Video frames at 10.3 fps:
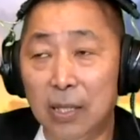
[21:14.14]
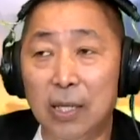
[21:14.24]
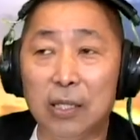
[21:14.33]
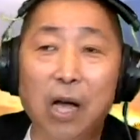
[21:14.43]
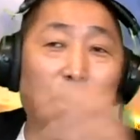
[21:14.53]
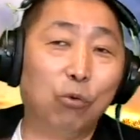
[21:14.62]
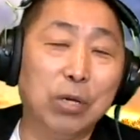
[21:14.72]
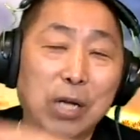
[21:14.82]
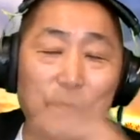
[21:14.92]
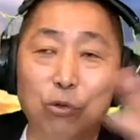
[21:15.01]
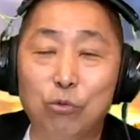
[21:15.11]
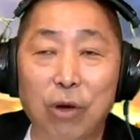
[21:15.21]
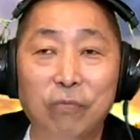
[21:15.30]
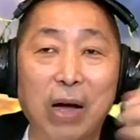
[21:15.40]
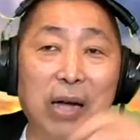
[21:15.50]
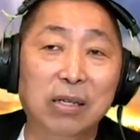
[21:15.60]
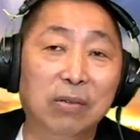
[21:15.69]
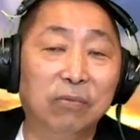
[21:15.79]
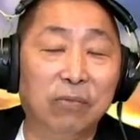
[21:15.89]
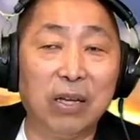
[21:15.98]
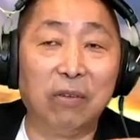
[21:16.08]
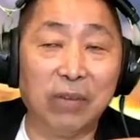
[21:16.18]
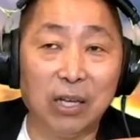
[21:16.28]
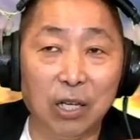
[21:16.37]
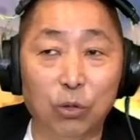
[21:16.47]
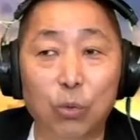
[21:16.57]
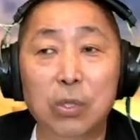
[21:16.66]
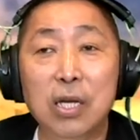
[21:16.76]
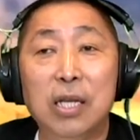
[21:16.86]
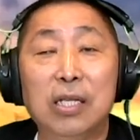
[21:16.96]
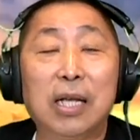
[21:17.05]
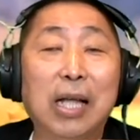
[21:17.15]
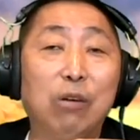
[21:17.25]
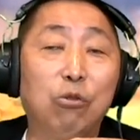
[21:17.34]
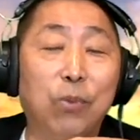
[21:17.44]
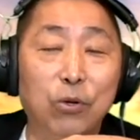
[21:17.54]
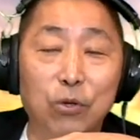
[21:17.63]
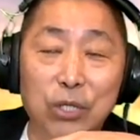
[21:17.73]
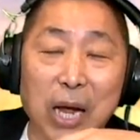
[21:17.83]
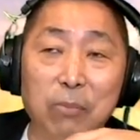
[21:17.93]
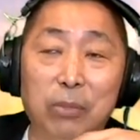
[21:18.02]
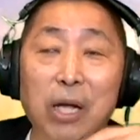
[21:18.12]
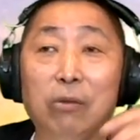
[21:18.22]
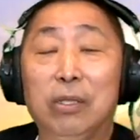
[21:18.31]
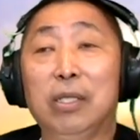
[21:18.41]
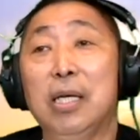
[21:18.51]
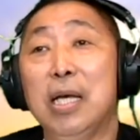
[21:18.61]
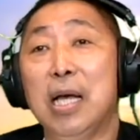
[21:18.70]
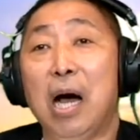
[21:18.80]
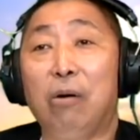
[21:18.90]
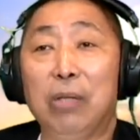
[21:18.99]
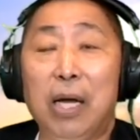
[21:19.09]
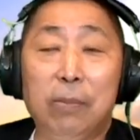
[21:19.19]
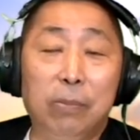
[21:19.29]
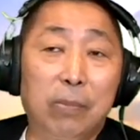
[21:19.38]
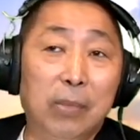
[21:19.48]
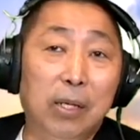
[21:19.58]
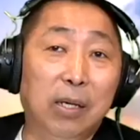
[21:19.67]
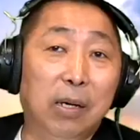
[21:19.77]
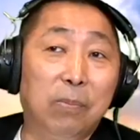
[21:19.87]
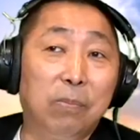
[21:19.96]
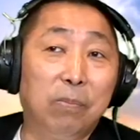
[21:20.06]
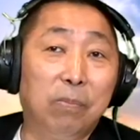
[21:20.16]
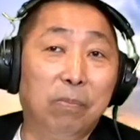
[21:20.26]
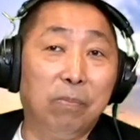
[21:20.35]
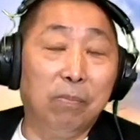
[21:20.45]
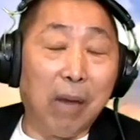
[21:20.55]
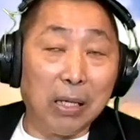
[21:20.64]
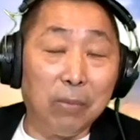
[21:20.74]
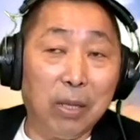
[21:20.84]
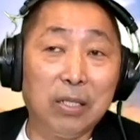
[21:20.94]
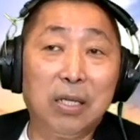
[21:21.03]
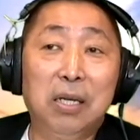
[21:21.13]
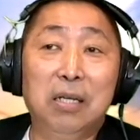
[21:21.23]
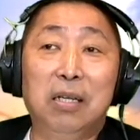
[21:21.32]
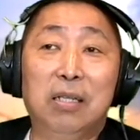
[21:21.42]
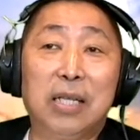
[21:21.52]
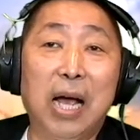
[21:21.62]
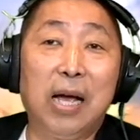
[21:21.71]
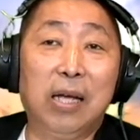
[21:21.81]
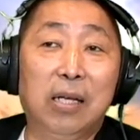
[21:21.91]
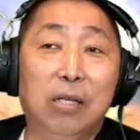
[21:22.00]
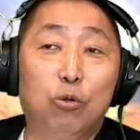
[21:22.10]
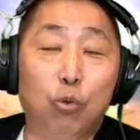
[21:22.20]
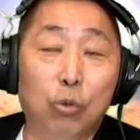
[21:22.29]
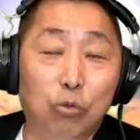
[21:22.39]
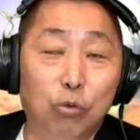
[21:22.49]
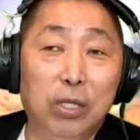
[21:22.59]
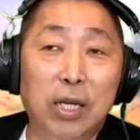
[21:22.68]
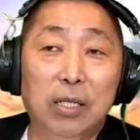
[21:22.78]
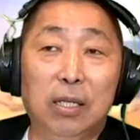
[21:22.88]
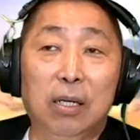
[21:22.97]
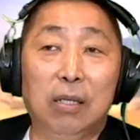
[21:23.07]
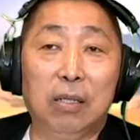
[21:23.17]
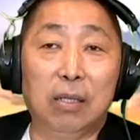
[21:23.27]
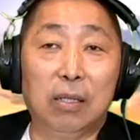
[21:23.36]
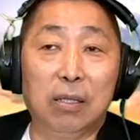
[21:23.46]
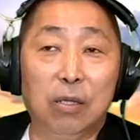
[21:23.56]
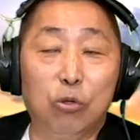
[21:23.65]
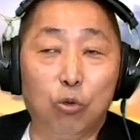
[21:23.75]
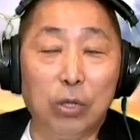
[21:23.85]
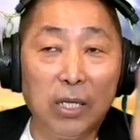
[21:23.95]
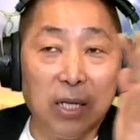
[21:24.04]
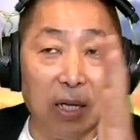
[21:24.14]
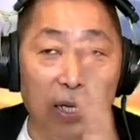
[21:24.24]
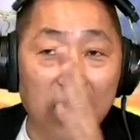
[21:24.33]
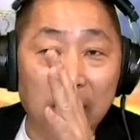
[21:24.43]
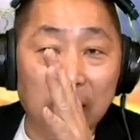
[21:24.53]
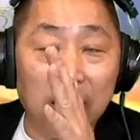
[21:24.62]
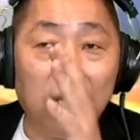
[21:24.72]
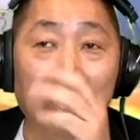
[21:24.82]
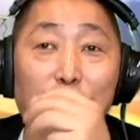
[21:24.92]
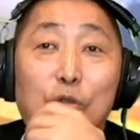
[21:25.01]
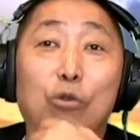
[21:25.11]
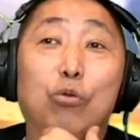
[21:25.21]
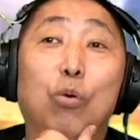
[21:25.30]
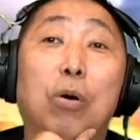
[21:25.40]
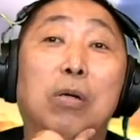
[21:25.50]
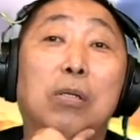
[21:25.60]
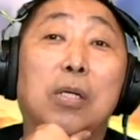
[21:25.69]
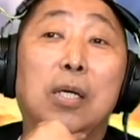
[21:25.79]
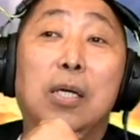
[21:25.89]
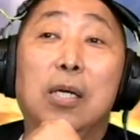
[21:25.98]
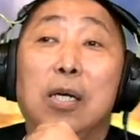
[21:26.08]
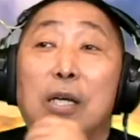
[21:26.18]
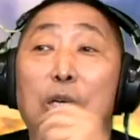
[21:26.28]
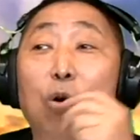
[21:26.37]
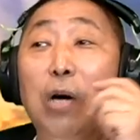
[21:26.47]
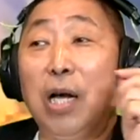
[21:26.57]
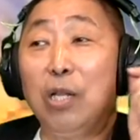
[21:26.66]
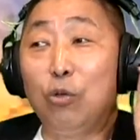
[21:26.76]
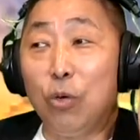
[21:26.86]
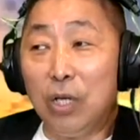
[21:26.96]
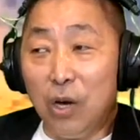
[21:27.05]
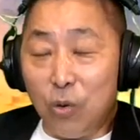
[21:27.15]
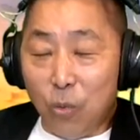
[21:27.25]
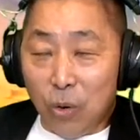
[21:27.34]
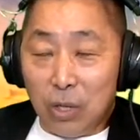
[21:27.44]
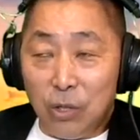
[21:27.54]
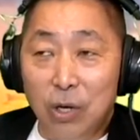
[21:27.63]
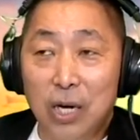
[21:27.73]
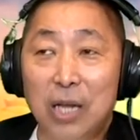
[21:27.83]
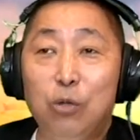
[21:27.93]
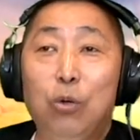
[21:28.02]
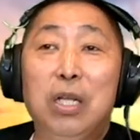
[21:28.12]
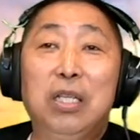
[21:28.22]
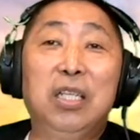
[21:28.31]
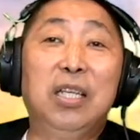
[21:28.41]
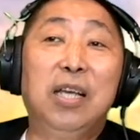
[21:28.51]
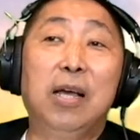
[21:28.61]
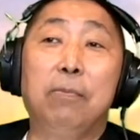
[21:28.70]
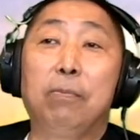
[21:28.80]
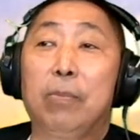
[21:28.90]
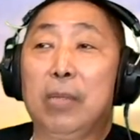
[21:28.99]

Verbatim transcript: 那个讨论啊、就转发那非常非常的多，在大陆的朋友是看不到的。好，那呃。马马斯克呢，在昨昨天的昨天的那那条，就是说，有很多的国，有很多的企业，